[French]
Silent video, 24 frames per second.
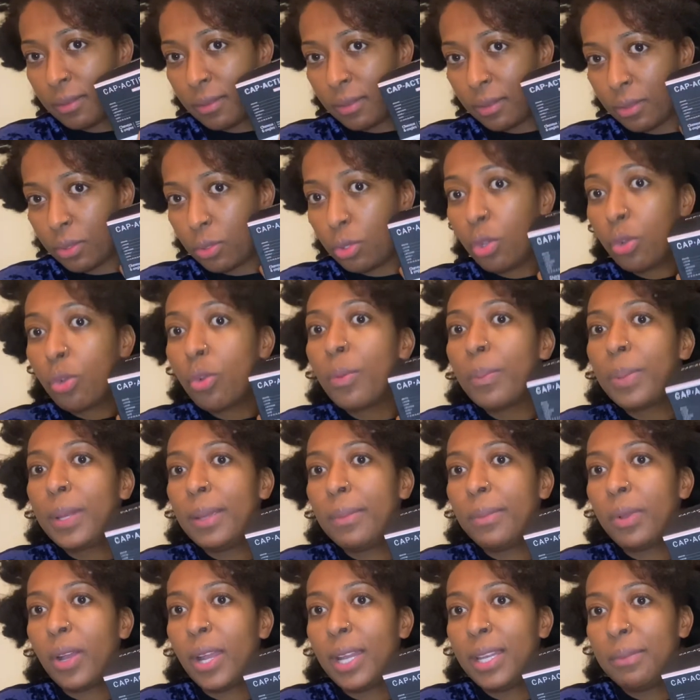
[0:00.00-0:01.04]
ce
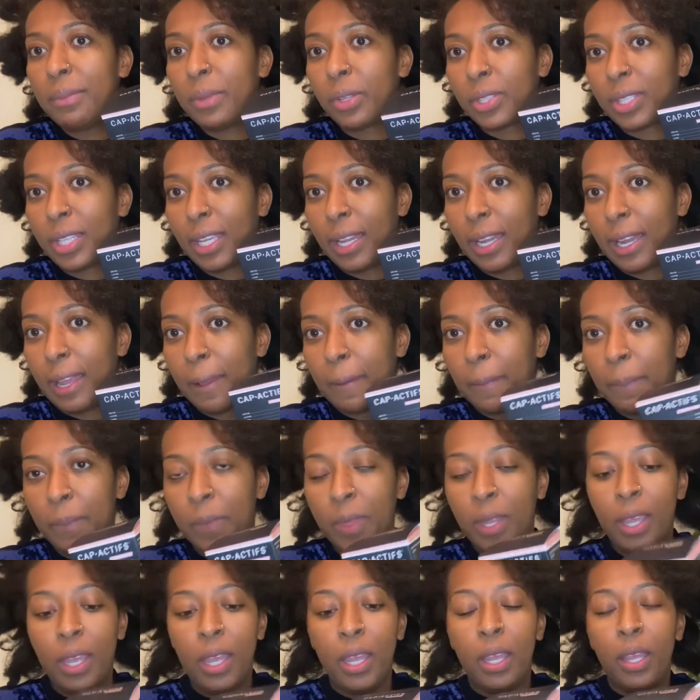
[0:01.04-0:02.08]
complément alimentaire-là.
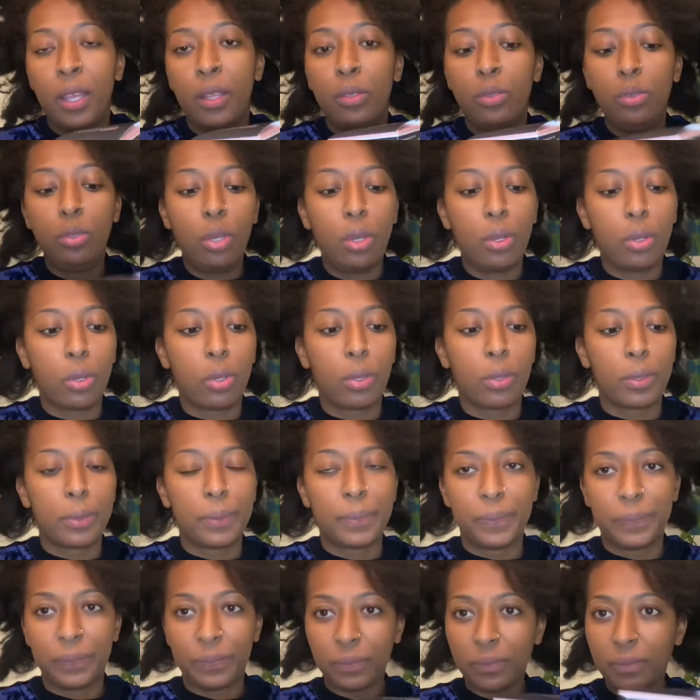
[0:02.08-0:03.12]
Donc,
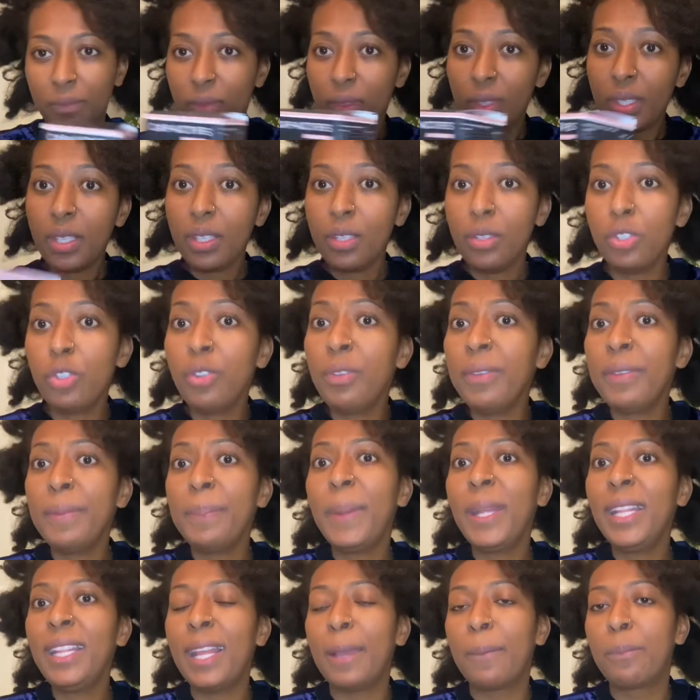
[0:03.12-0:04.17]
je ne fais
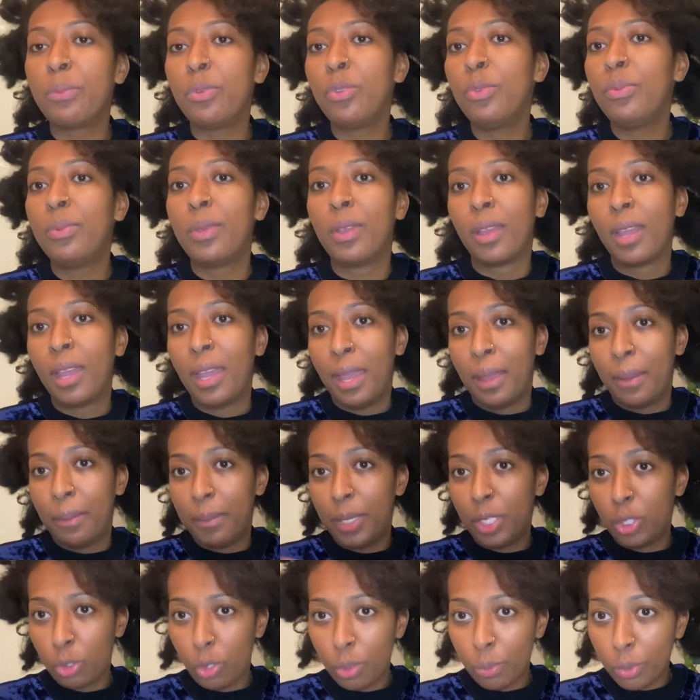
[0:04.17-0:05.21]
pas de la pub,
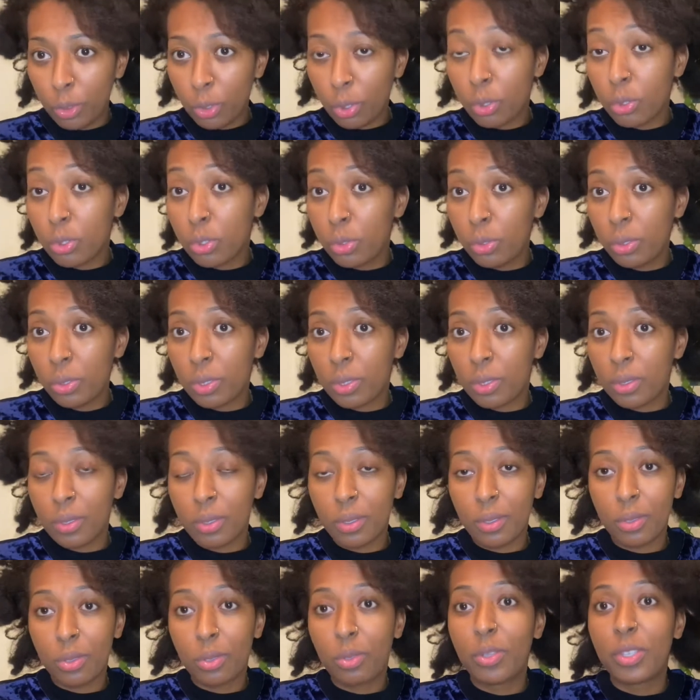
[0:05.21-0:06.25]
mais je te montre juste
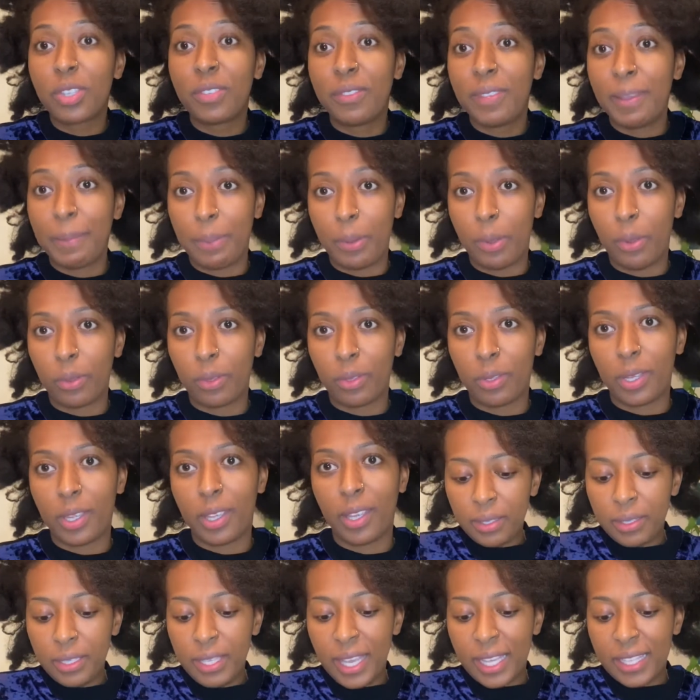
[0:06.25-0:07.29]
ce que je vais prendre.
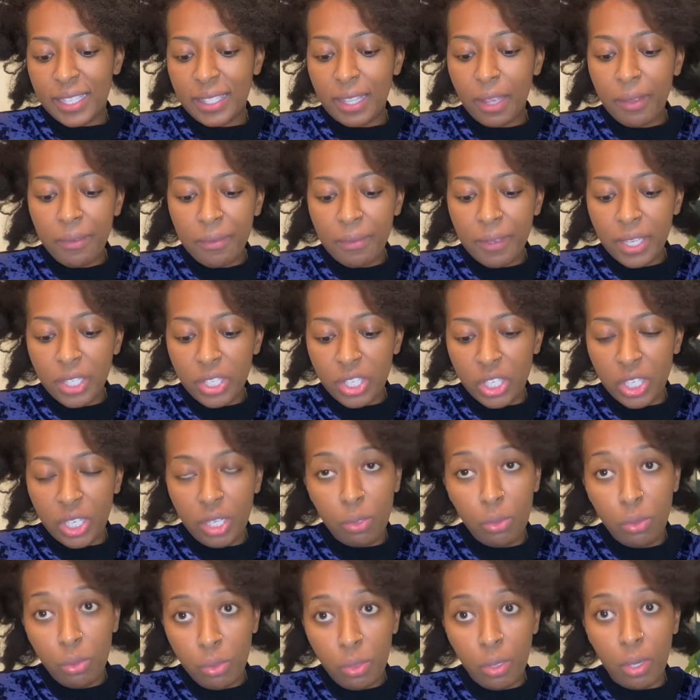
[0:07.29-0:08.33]
Il y a 120
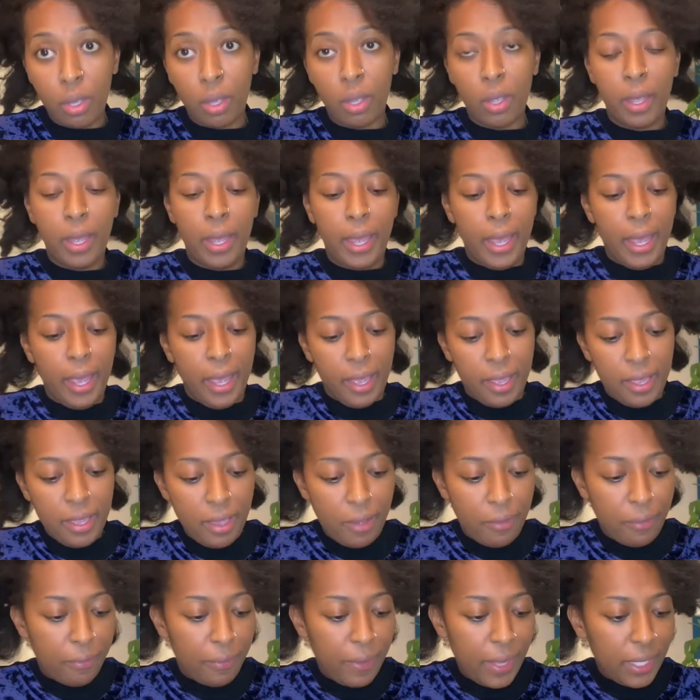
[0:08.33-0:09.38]
gélules et
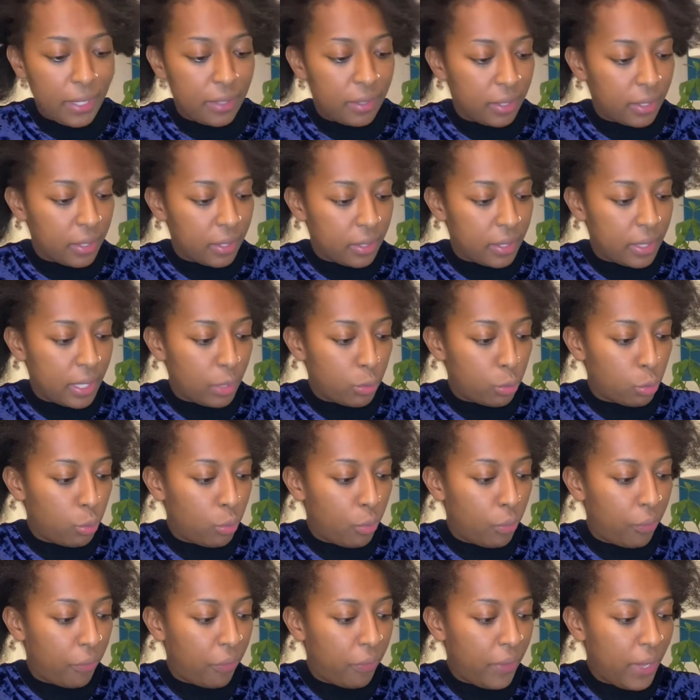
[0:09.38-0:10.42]
en fait, ça
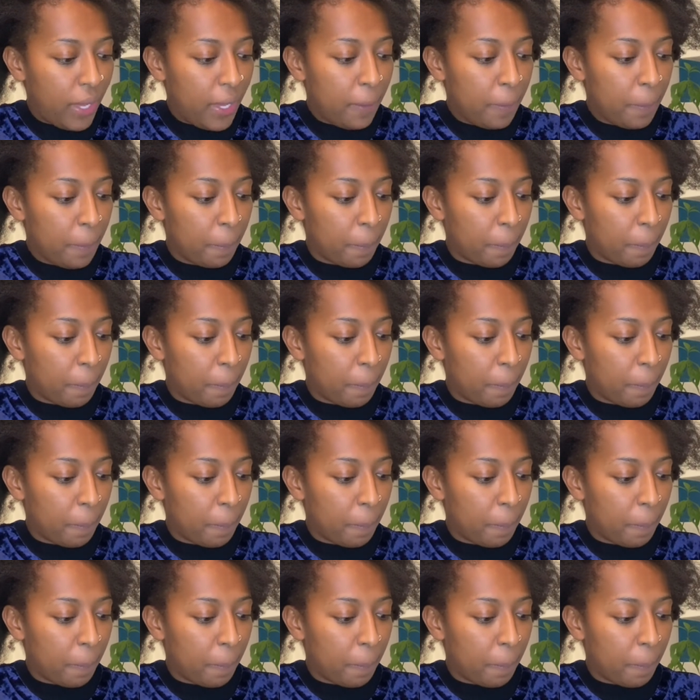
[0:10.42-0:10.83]
se fait